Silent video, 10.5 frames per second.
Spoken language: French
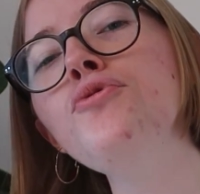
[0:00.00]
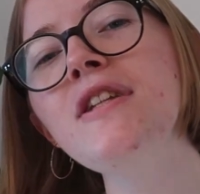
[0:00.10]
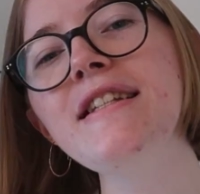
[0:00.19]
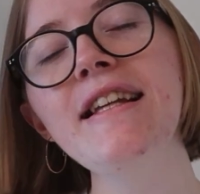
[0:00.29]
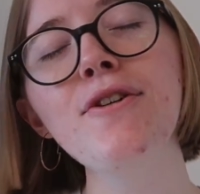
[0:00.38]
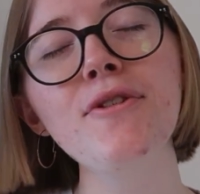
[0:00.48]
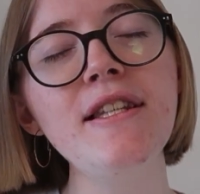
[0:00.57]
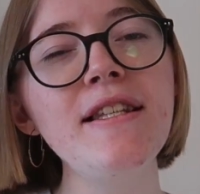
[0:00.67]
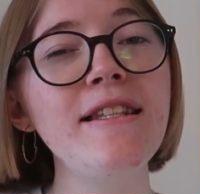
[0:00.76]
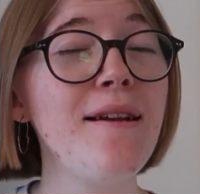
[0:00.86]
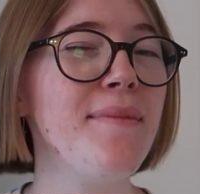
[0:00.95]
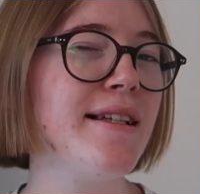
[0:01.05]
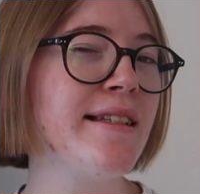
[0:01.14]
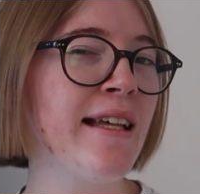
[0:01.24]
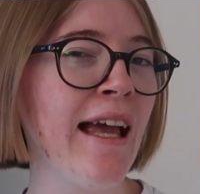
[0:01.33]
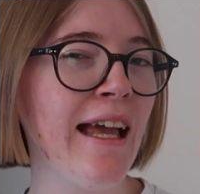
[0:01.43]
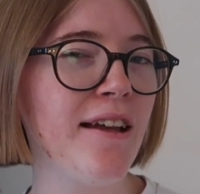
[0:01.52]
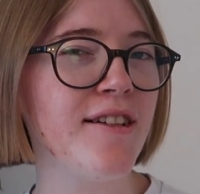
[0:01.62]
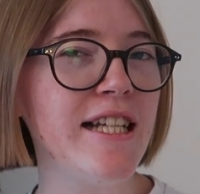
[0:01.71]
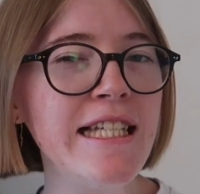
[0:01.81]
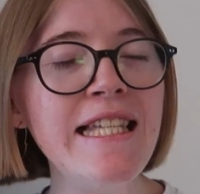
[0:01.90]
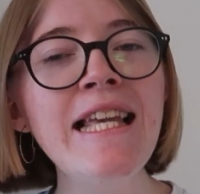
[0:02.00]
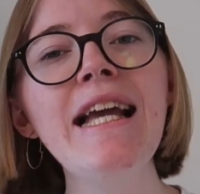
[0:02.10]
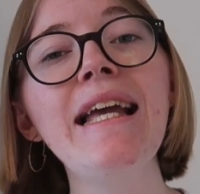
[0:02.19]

tout cet écosystème très réfléchi